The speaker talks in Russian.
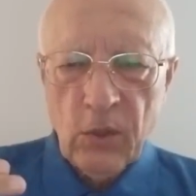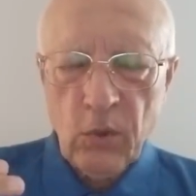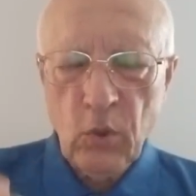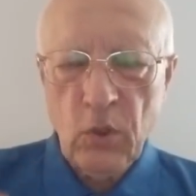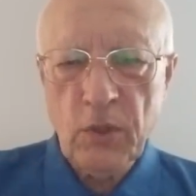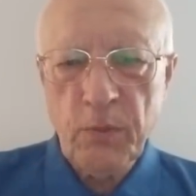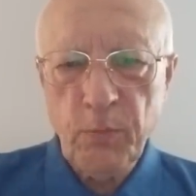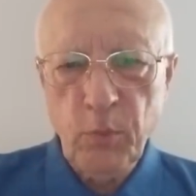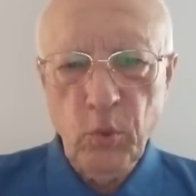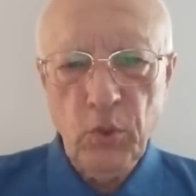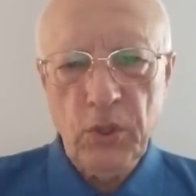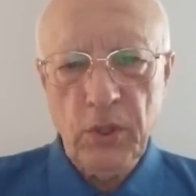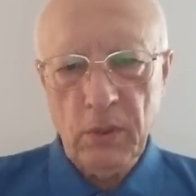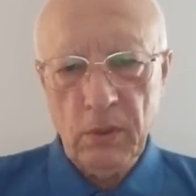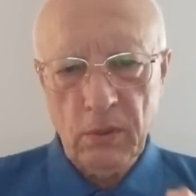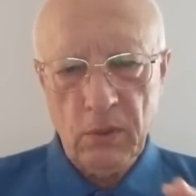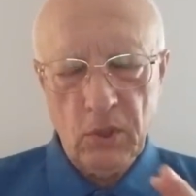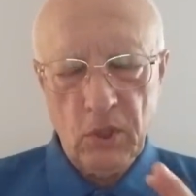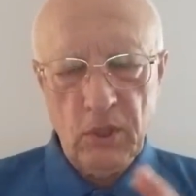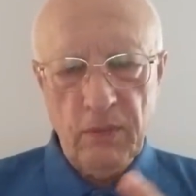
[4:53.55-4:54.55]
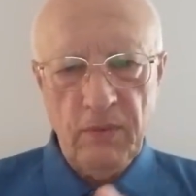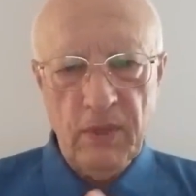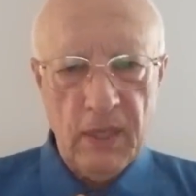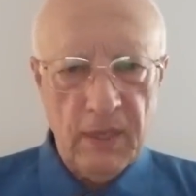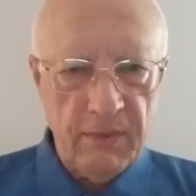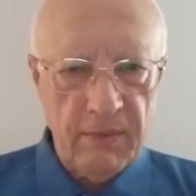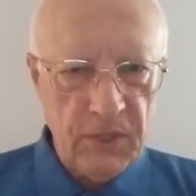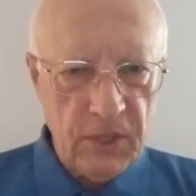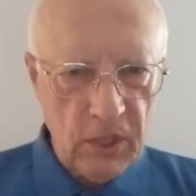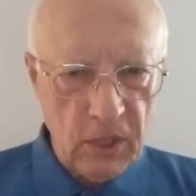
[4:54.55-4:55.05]
То есть Путин
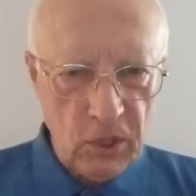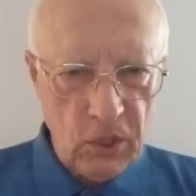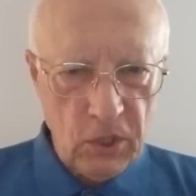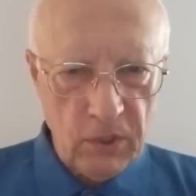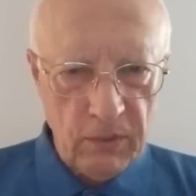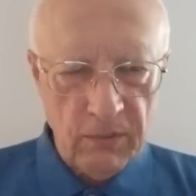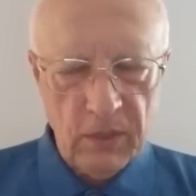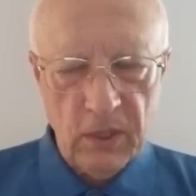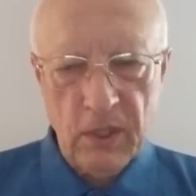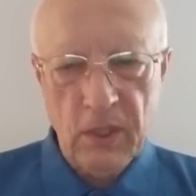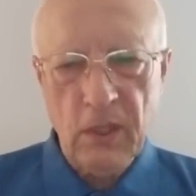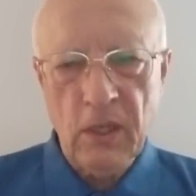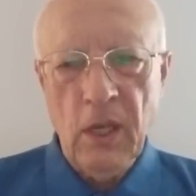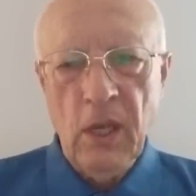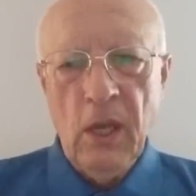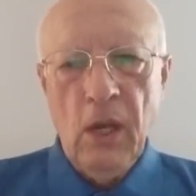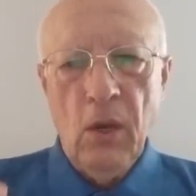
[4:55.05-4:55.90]
живее всех живых.